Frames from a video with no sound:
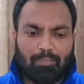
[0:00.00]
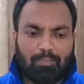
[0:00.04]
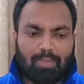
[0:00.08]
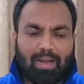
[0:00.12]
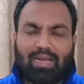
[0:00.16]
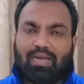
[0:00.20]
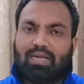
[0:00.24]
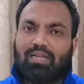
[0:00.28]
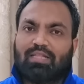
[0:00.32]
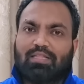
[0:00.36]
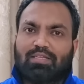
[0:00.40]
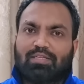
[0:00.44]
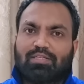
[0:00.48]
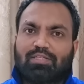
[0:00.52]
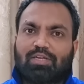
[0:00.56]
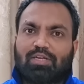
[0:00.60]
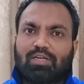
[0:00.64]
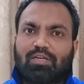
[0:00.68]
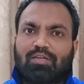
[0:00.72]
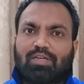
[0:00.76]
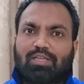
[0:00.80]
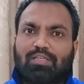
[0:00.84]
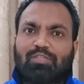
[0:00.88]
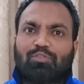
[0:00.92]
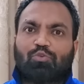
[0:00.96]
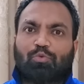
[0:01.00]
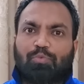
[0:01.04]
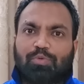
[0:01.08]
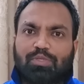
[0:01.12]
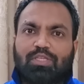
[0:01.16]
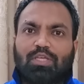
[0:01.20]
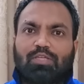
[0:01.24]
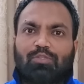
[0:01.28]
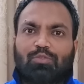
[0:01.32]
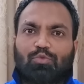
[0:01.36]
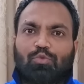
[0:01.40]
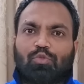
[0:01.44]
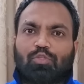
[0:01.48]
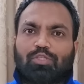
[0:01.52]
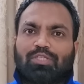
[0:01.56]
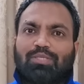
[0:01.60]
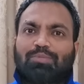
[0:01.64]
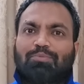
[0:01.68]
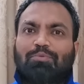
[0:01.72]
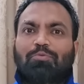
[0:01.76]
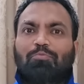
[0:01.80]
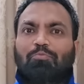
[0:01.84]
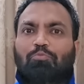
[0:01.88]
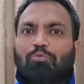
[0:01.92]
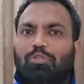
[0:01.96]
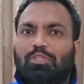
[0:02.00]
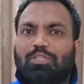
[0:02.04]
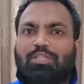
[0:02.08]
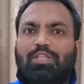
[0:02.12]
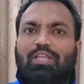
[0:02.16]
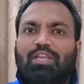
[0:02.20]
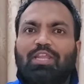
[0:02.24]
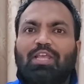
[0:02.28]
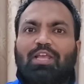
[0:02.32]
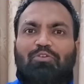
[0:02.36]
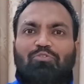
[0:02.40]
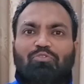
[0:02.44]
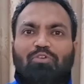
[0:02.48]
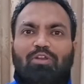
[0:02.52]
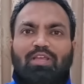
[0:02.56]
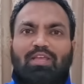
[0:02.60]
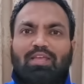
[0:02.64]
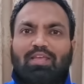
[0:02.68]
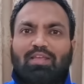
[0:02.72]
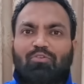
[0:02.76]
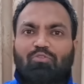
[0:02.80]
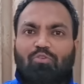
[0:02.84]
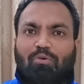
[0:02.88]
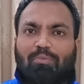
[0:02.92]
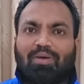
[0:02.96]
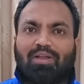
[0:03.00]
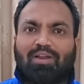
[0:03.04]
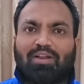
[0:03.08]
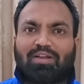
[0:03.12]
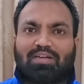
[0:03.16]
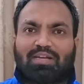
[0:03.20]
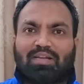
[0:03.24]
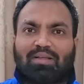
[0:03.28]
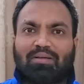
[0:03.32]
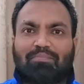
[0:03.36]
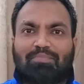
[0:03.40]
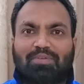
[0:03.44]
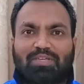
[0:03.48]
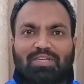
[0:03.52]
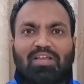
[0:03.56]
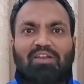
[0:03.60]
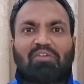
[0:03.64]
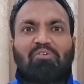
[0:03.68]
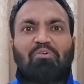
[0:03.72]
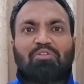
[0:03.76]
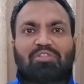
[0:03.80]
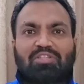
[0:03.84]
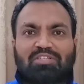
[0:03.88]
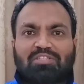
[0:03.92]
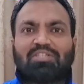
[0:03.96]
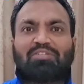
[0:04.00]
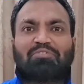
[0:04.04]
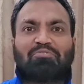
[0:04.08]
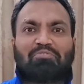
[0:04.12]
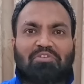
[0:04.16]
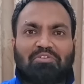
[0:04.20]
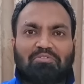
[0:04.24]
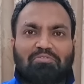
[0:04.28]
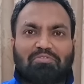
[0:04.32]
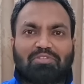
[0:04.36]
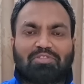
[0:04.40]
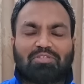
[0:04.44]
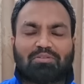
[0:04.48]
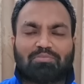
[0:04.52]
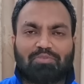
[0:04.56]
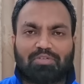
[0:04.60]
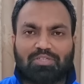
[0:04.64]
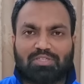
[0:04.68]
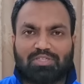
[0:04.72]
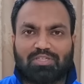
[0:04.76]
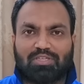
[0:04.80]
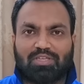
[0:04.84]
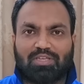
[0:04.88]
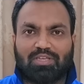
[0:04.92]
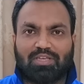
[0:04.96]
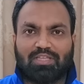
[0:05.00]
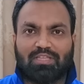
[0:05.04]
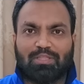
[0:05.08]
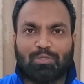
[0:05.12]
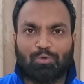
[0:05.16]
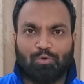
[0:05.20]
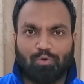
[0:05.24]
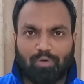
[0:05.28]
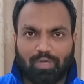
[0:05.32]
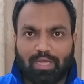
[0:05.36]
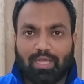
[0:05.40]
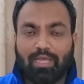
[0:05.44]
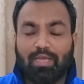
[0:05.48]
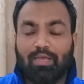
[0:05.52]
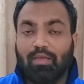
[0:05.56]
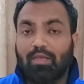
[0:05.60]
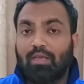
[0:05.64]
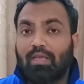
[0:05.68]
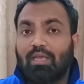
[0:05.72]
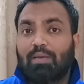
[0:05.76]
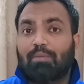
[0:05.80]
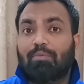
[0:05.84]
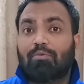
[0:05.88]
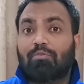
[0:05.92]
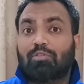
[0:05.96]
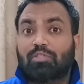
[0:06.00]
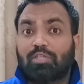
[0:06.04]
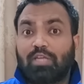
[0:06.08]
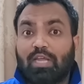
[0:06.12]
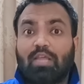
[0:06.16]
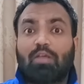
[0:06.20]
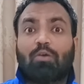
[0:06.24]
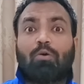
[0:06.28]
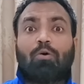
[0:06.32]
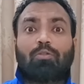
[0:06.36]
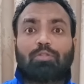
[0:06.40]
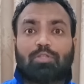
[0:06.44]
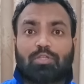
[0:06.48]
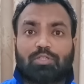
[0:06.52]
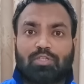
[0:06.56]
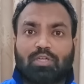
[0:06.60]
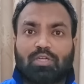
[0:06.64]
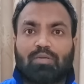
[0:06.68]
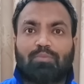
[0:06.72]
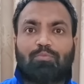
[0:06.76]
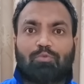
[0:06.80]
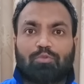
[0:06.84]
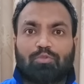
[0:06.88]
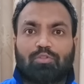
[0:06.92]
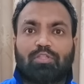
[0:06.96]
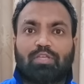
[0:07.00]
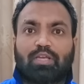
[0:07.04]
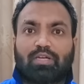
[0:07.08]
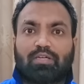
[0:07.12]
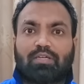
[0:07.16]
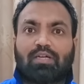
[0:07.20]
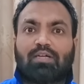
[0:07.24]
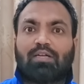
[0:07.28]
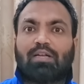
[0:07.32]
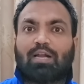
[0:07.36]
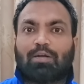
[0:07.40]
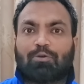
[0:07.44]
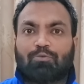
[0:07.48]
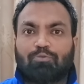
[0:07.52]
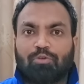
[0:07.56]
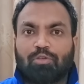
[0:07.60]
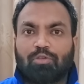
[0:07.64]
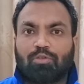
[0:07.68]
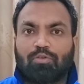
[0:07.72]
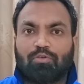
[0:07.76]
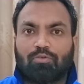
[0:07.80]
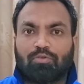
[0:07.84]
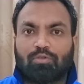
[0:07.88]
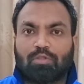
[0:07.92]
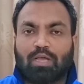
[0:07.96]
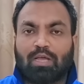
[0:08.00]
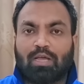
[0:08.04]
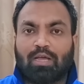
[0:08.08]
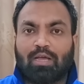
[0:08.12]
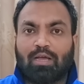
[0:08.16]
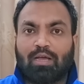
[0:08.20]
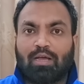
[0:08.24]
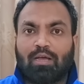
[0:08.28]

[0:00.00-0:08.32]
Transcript: বাংলাদেশের টেস্ট অভিযান চলছে এবং প্রতিদিনই আসলে সবার একটা বিশাল হতাশা তৈরি হচ্ছে বৃষ্টিকে কেন্দ্র করে এবং সেই হতাশার মধ্যে একটা নাটকীয়তা